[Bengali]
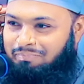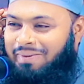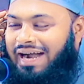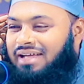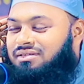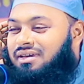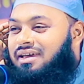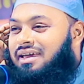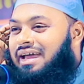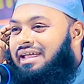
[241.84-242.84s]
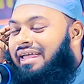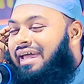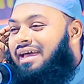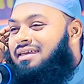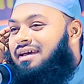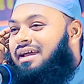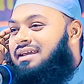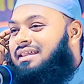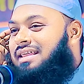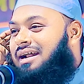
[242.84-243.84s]
বাড়িতে গিয়া দেখে যে
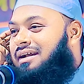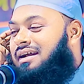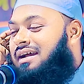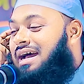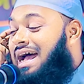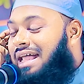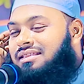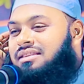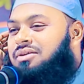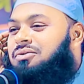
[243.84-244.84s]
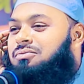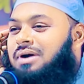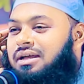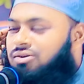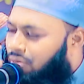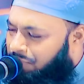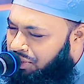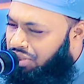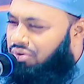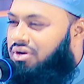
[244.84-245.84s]
এটা তার আত্মীয়র বাড়ি খুব
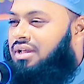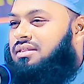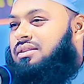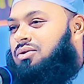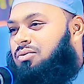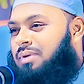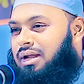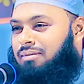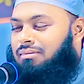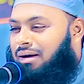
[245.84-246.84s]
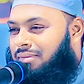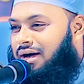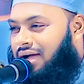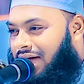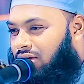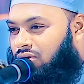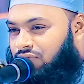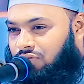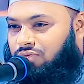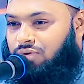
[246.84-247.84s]
নিকট আত্মীয়র বাড়ি মামা খালো
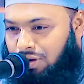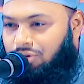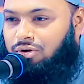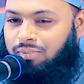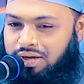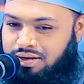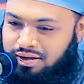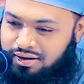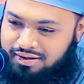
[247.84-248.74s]
ফুফু এরকম একটা